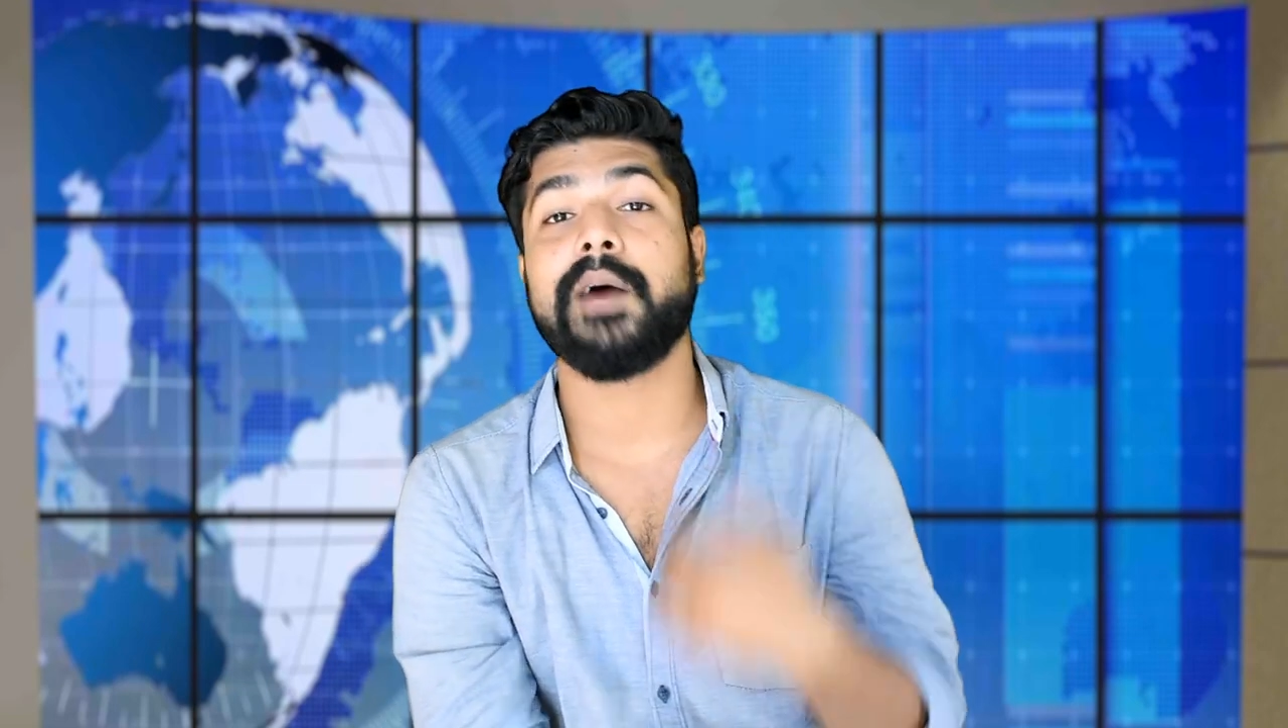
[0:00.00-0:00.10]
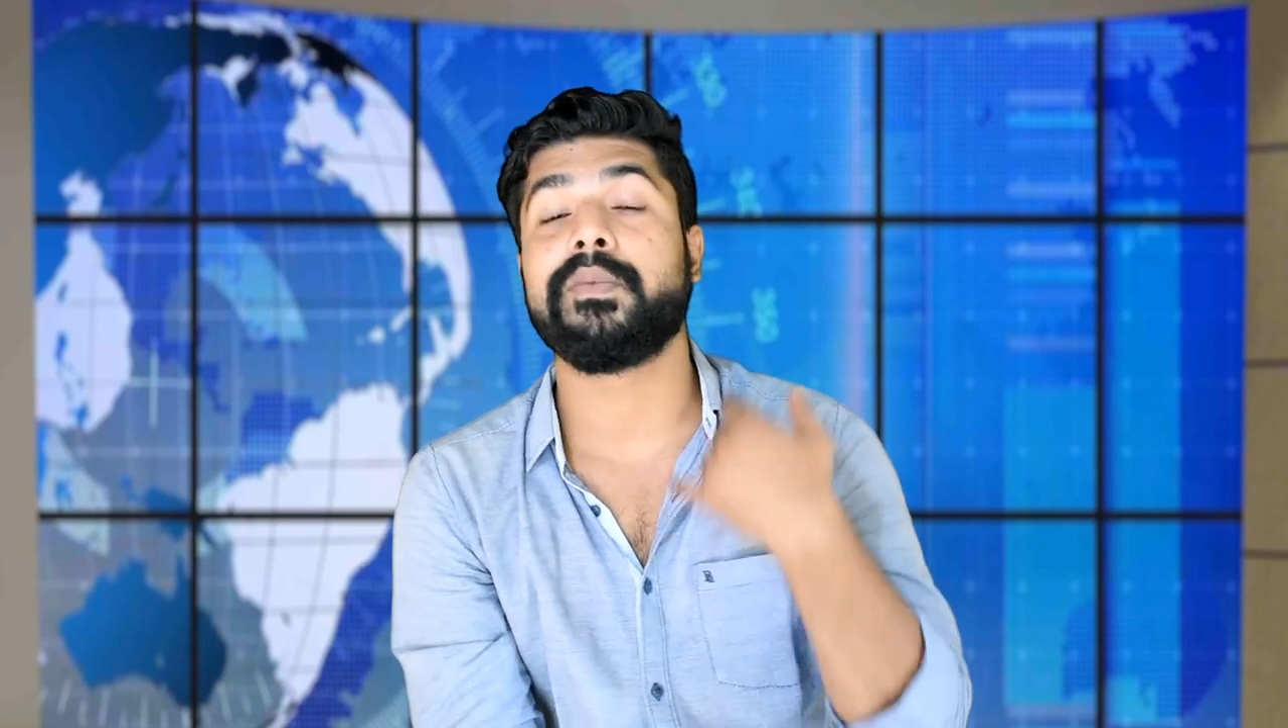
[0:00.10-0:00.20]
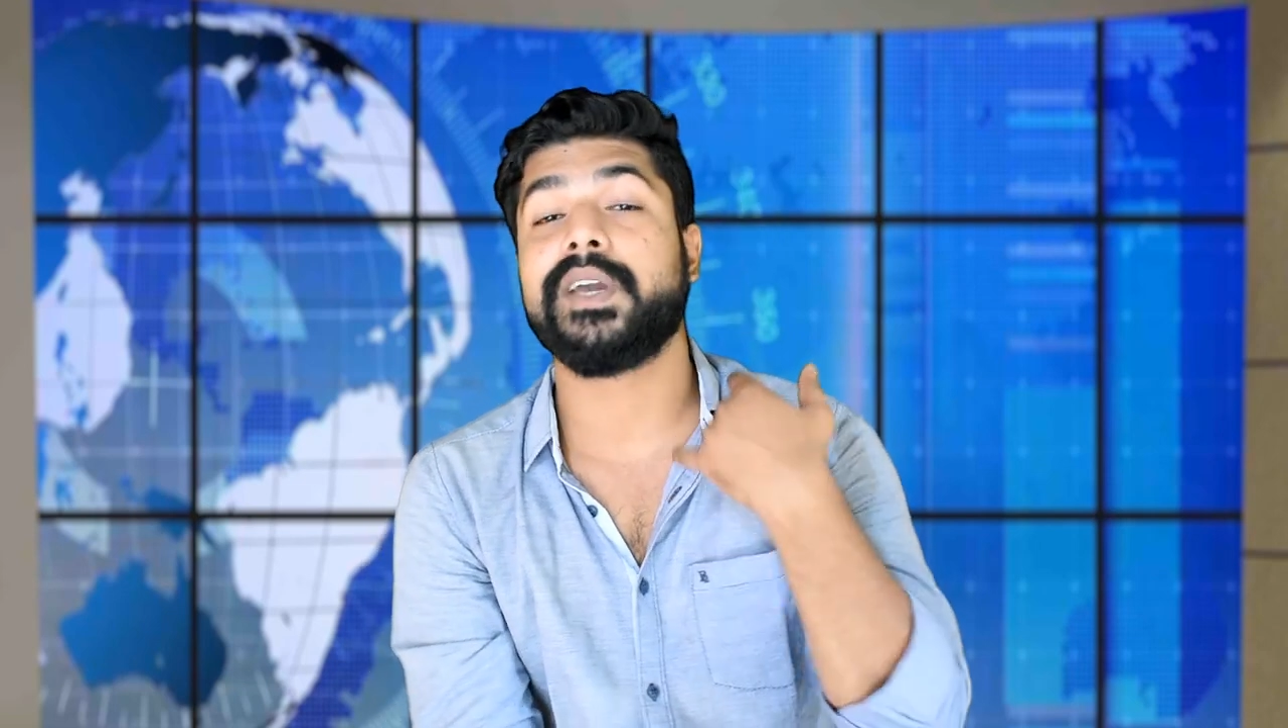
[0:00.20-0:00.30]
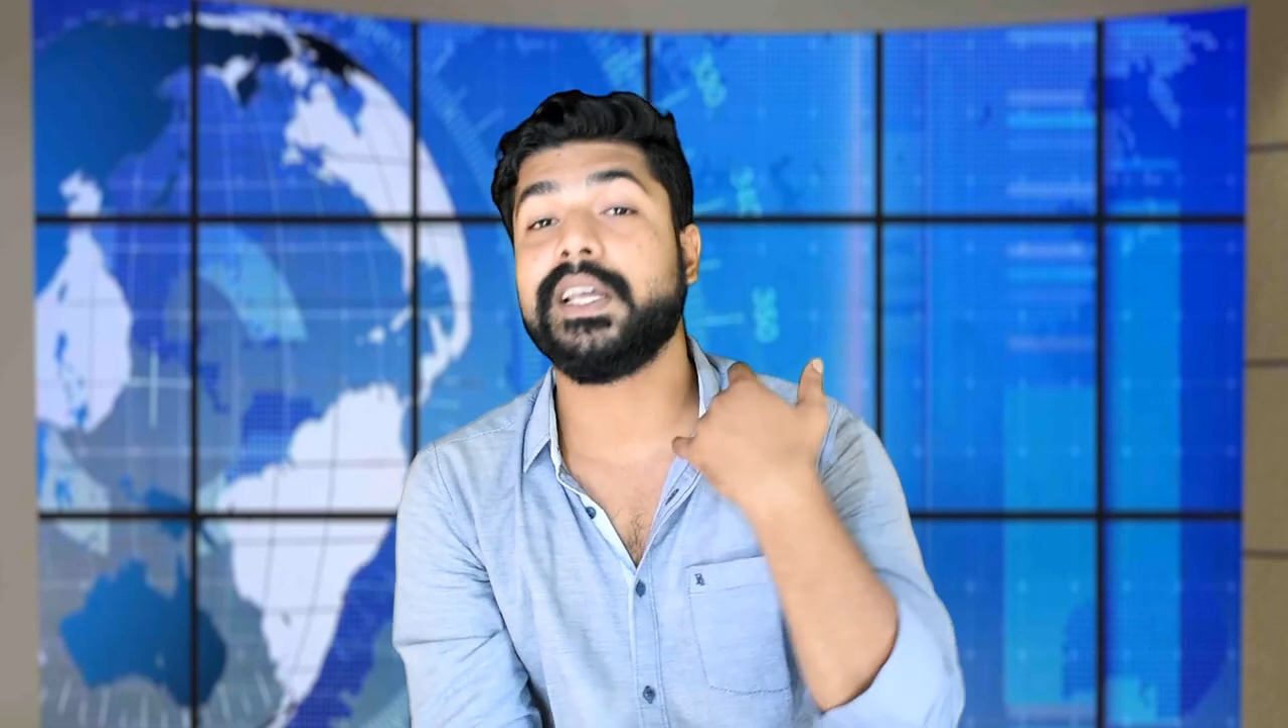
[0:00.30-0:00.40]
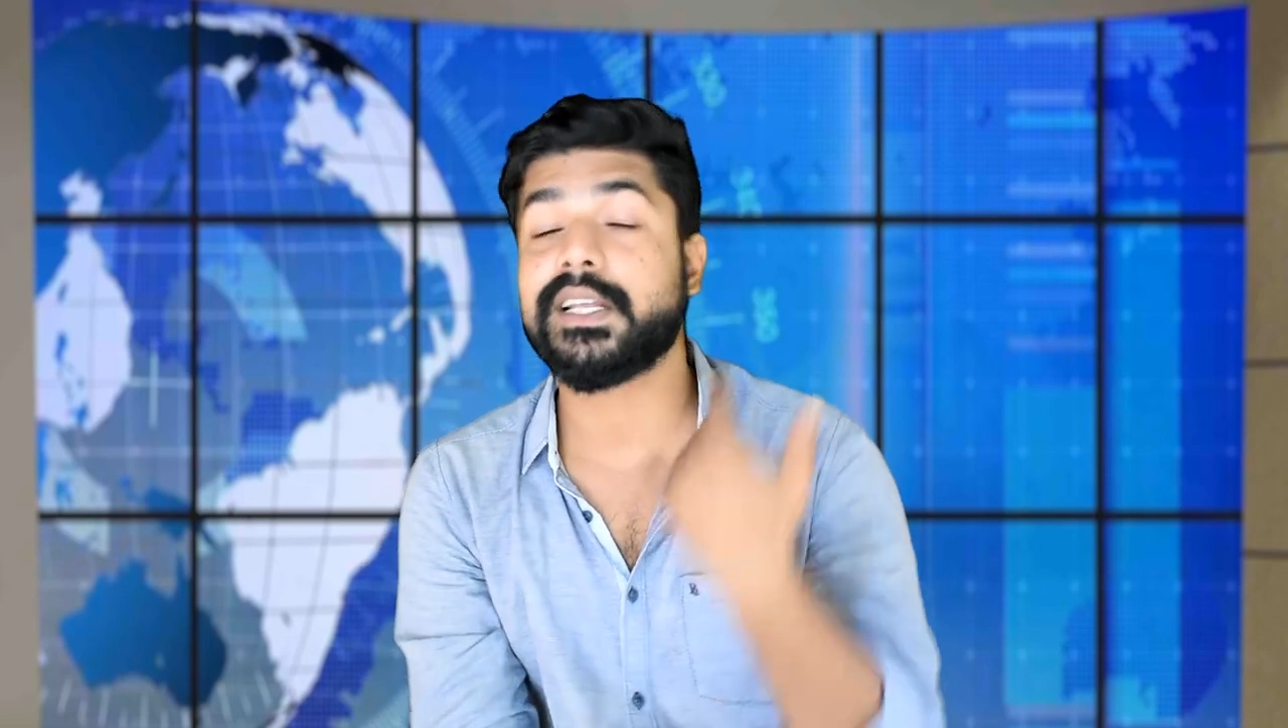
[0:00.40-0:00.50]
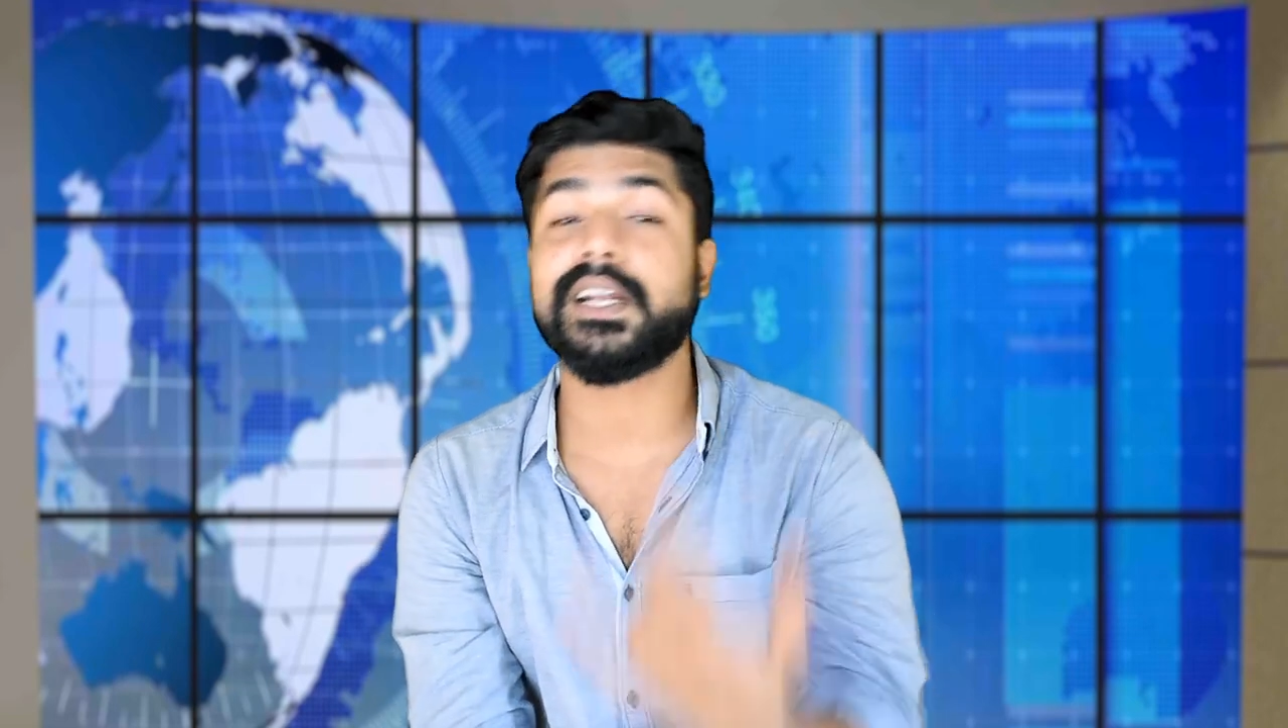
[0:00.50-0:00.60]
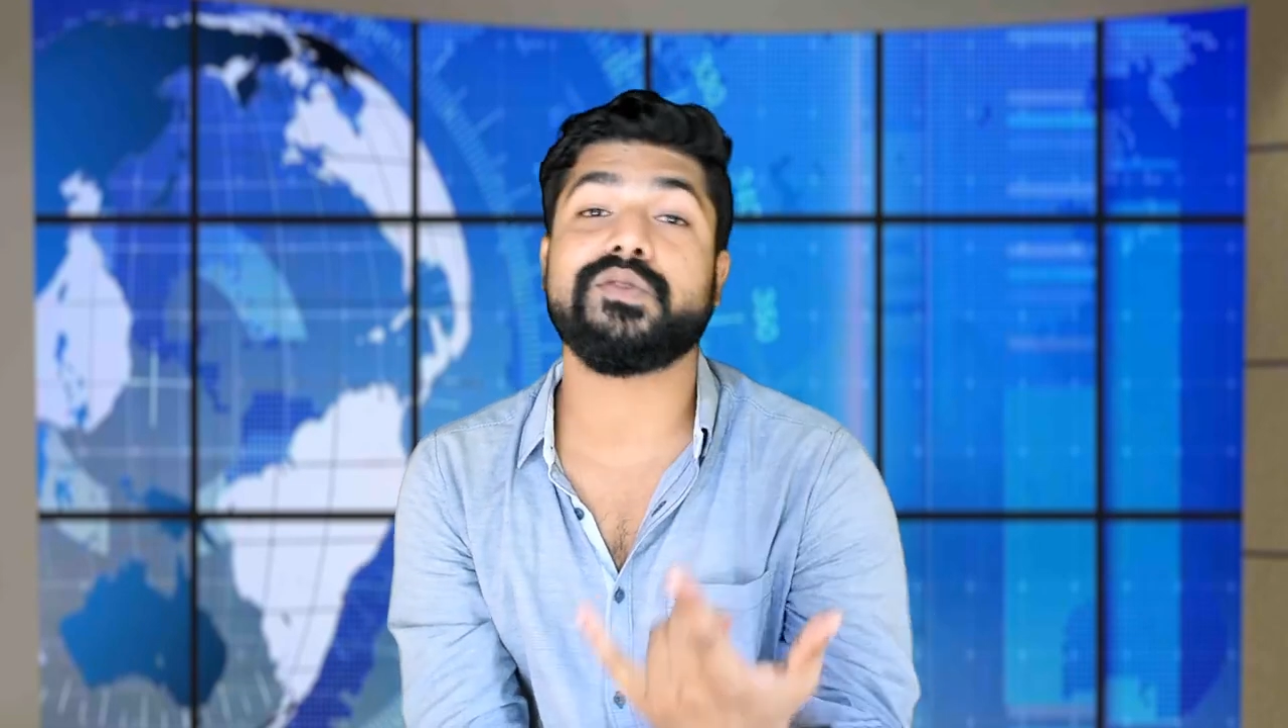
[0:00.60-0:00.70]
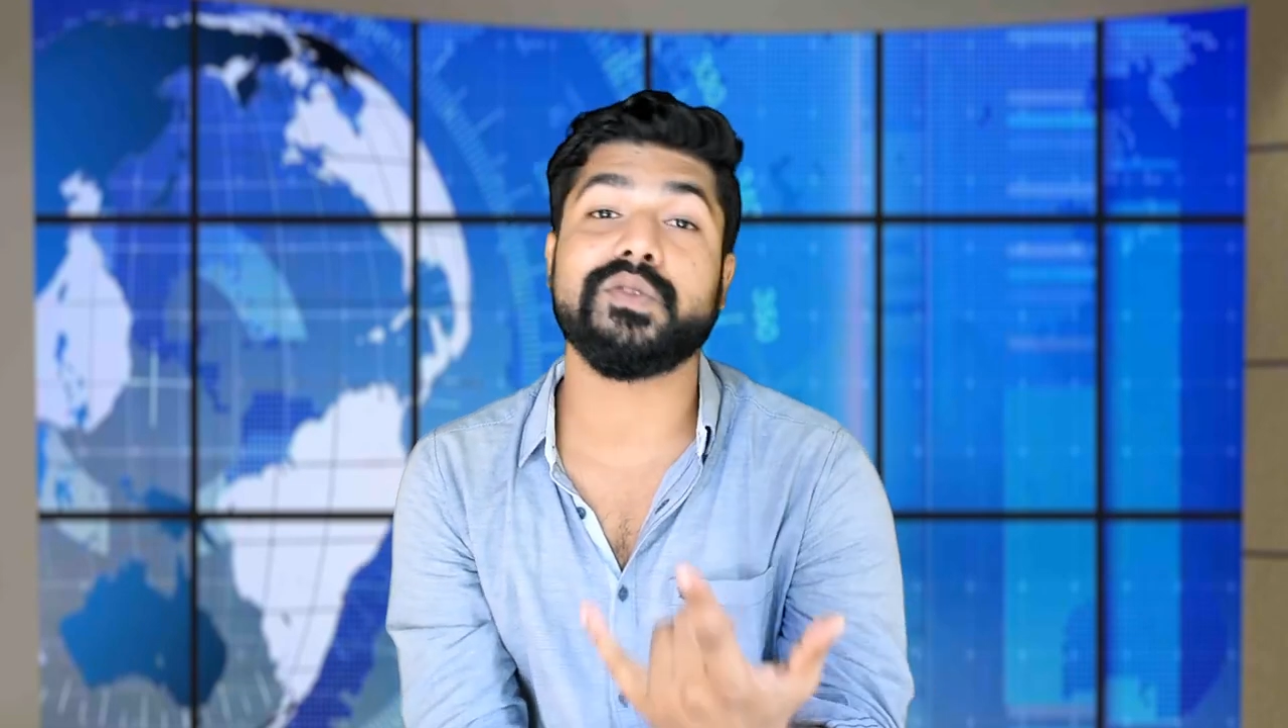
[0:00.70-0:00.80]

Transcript: आप कितना